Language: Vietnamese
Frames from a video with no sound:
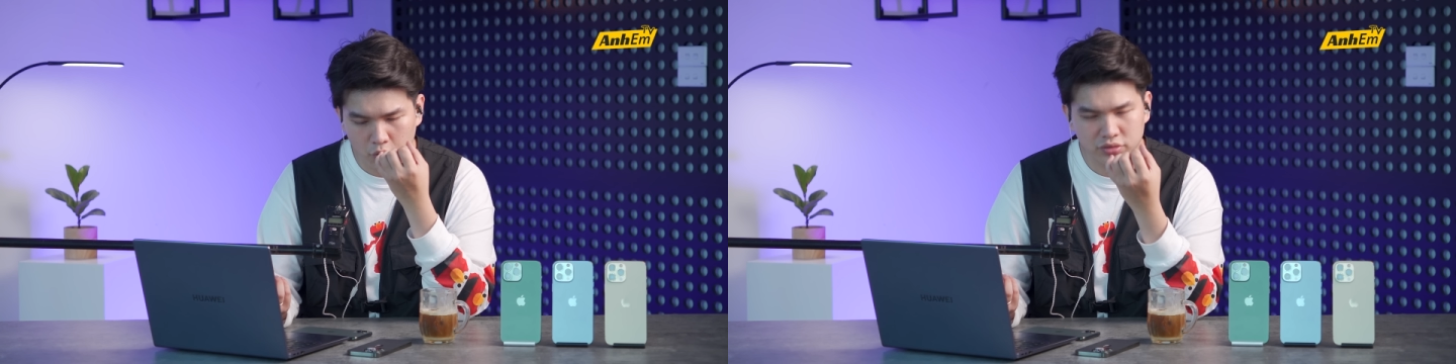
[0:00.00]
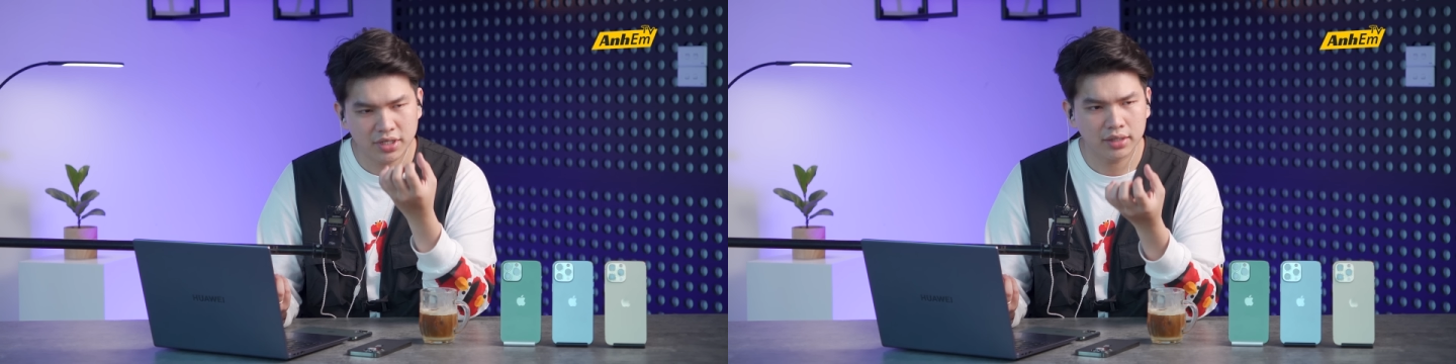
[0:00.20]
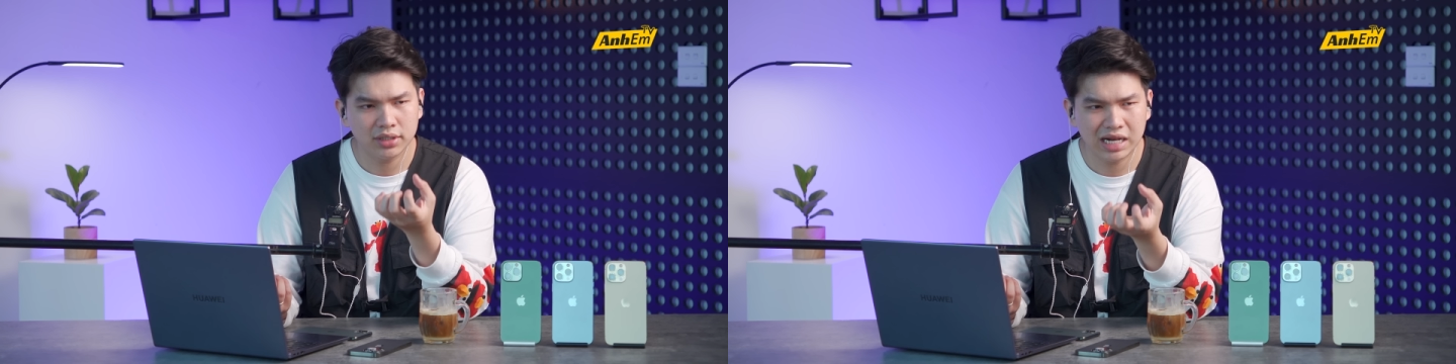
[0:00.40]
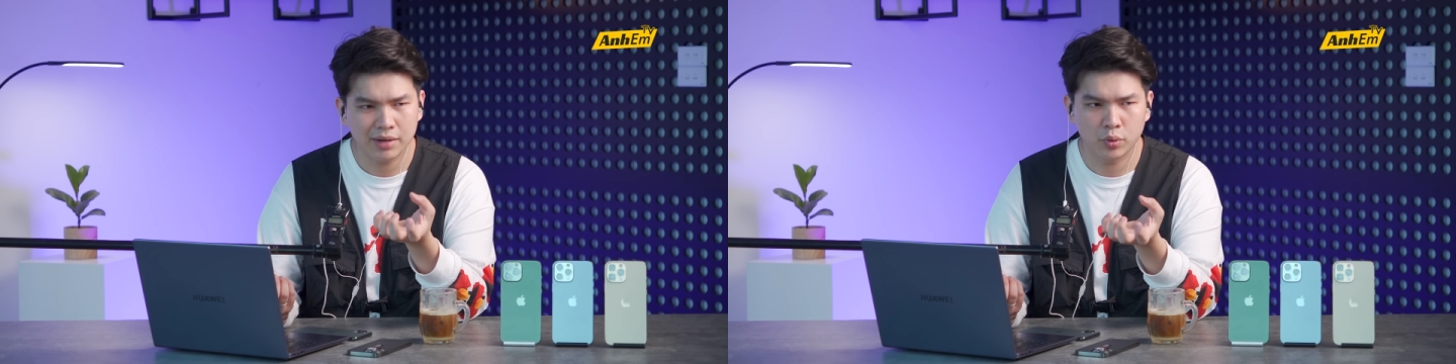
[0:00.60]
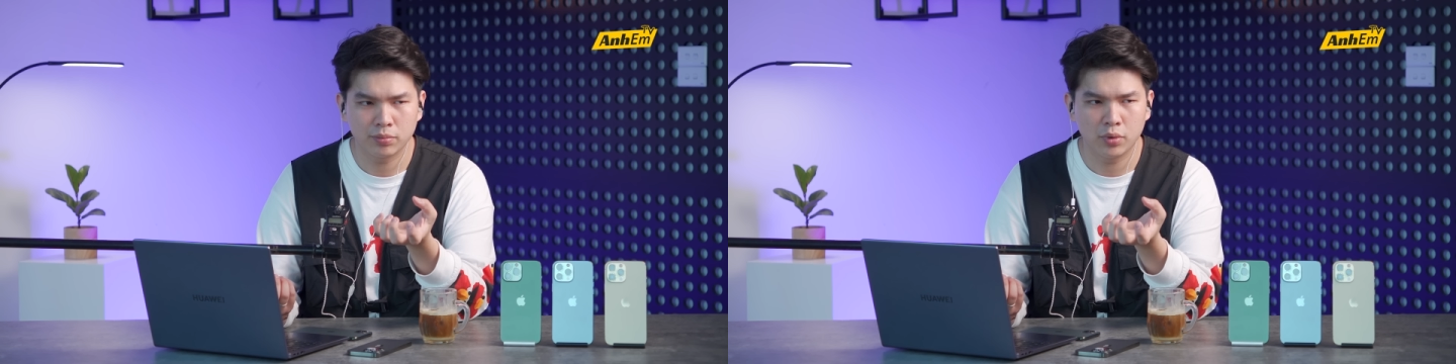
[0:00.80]
Màu trắng thì
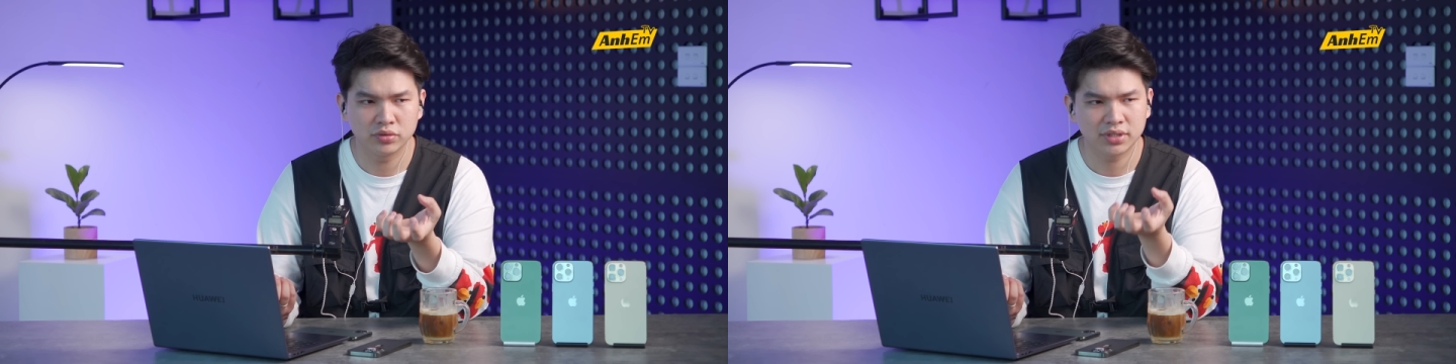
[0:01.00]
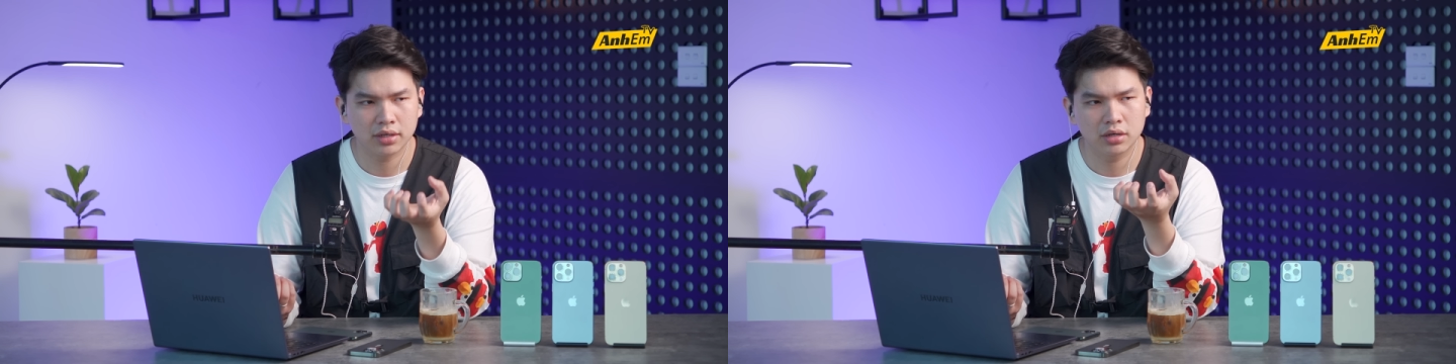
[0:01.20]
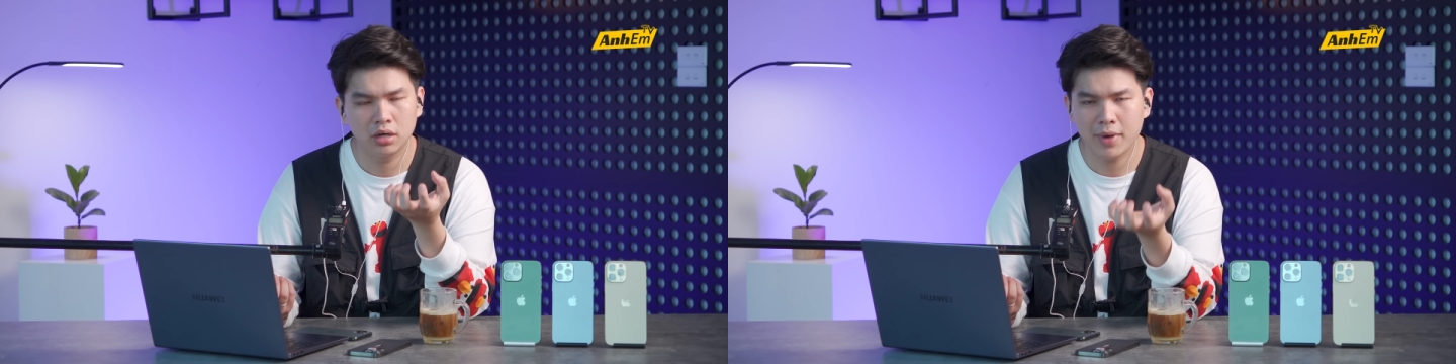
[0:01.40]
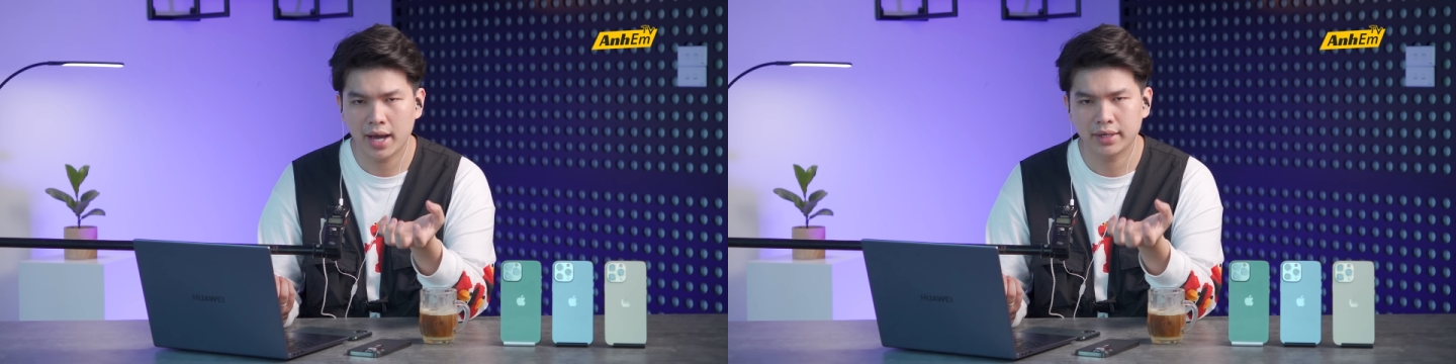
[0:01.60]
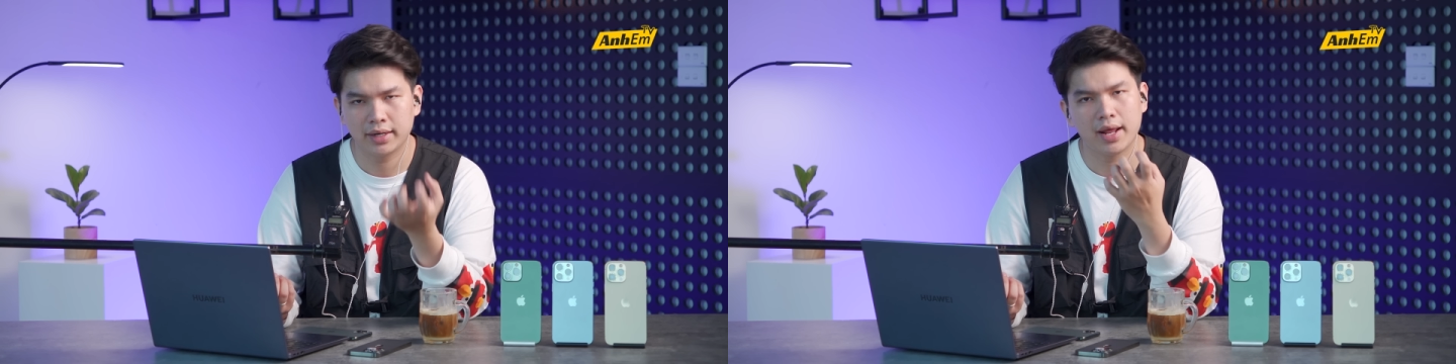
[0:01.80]
là một màu sắc cơ
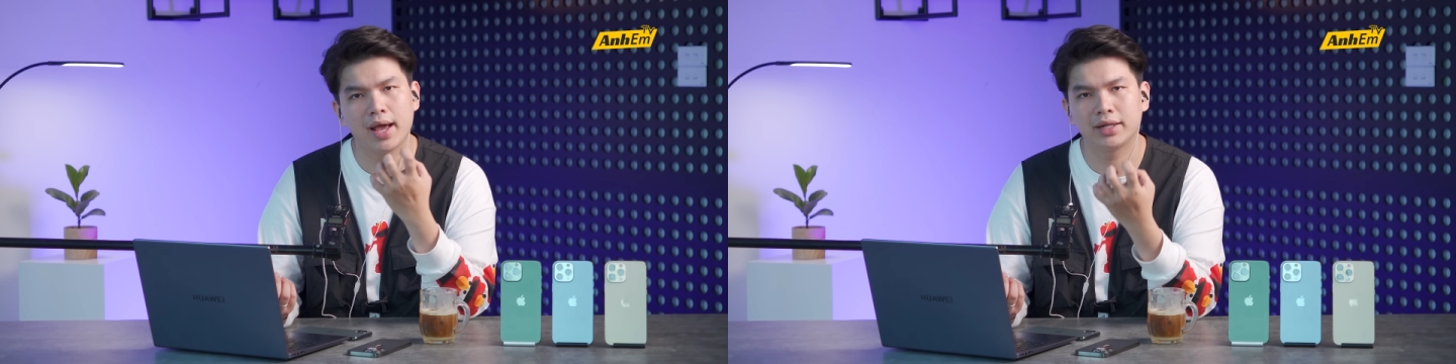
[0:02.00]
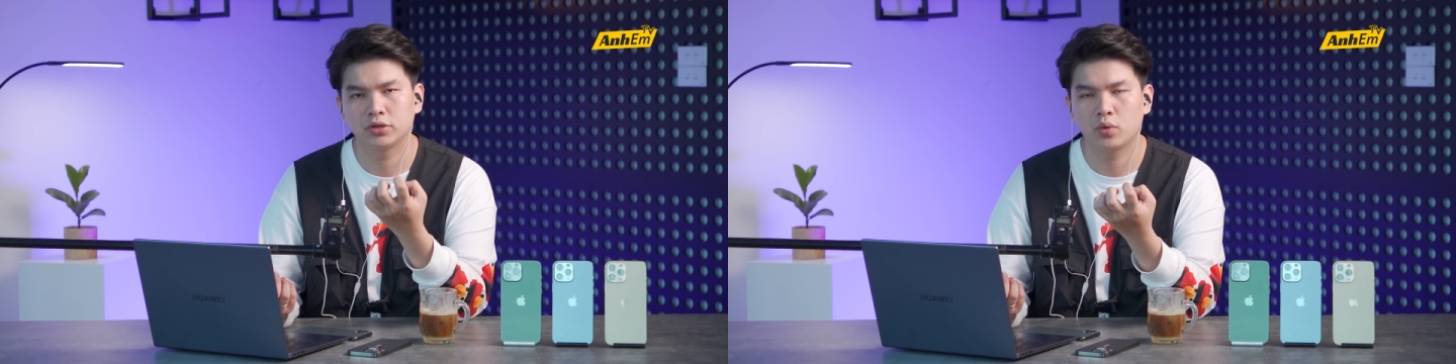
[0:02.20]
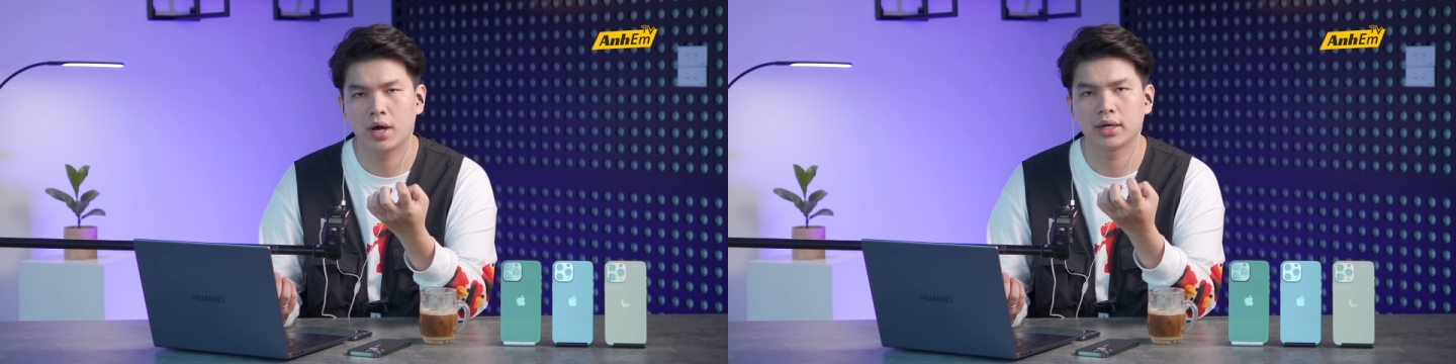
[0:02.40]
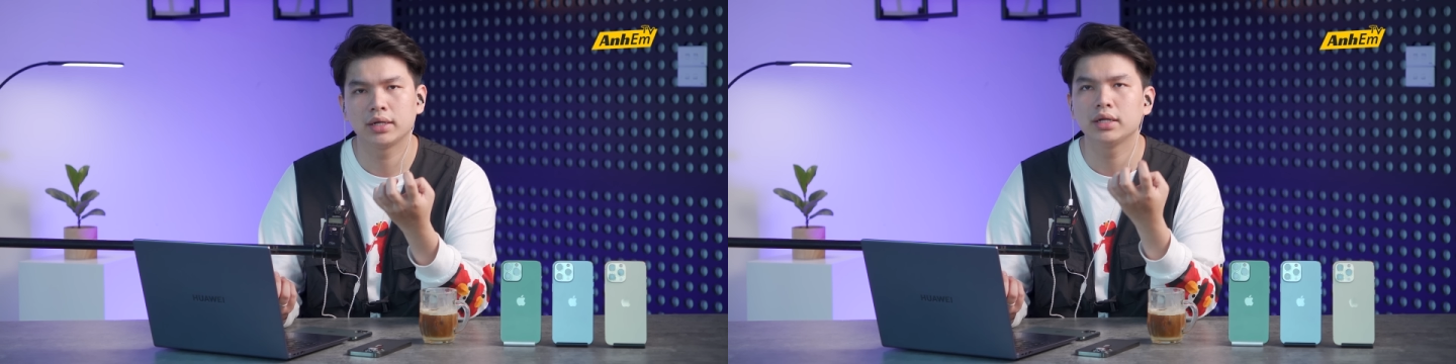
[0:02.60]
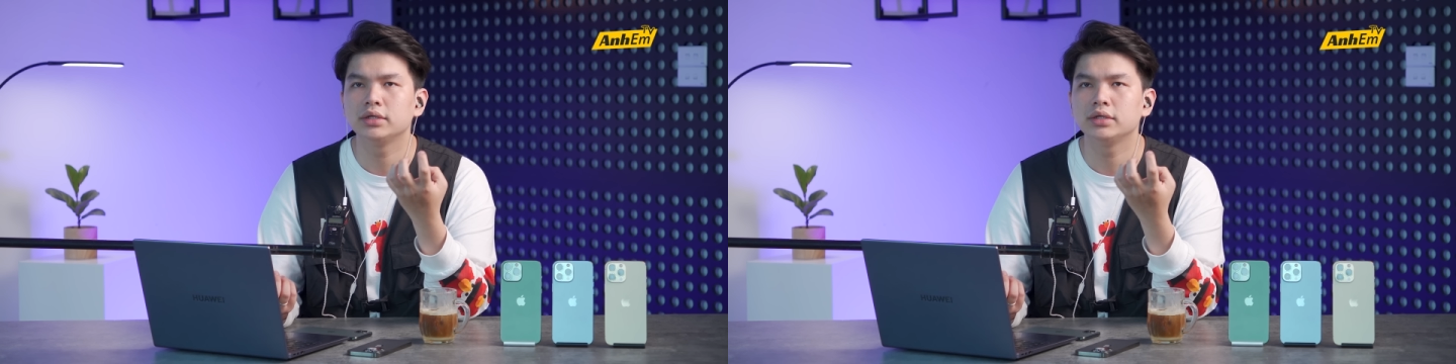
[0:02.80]
bản, an toàn,